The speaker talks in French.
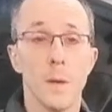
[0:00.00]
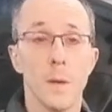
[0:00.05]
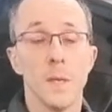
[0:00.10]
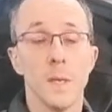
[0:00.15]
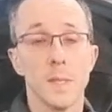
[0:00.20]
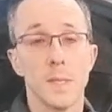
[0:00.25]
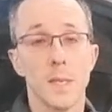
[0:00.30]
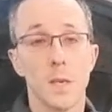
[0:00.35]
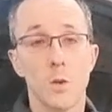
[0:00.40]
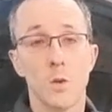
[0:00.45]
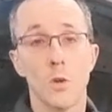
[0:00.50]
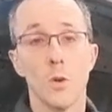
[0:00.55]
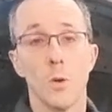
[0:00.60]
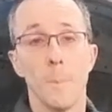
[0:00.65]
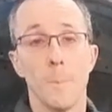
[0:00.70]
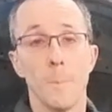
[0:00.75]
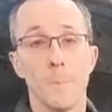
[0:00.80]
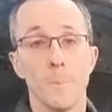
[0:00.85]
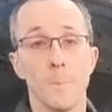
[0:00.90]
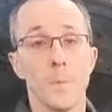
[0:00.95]
c'est que
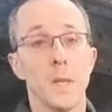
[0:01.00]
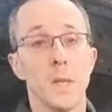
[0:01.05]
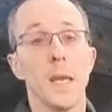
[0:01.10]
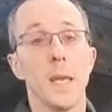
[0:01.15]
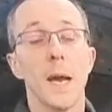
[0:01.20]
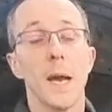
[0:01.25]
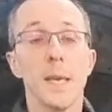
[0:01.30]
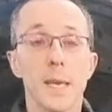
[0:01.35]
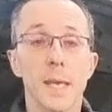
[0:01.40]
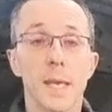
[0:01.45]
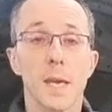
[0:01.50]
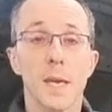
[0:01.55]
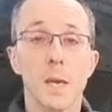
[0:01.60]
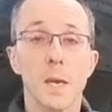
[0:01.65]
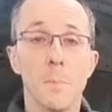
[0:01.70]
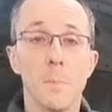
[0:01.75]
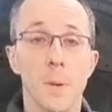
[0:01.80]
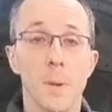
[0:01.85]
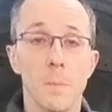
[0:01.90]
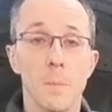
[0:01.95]
il n'y a rien qui est
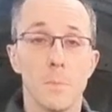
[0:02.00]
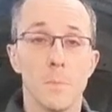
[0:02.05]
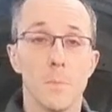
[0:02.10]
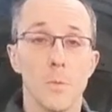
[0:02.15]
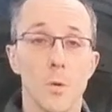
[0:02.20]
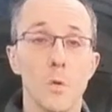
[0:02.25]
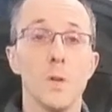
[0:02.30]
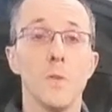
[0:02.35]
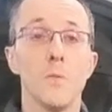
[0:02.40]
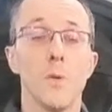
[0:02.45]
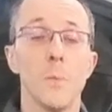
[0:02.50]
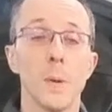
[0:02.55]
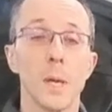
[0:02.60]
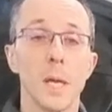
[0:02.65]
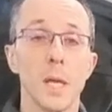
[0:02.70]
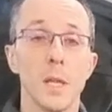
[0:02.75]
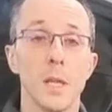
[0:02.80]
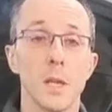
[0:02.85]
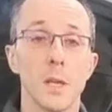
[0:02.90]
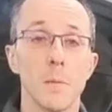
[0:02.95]
grippé au niveau
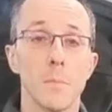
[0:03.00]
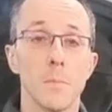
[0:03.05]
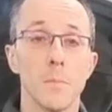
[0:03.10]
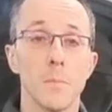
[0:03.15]
mécanique.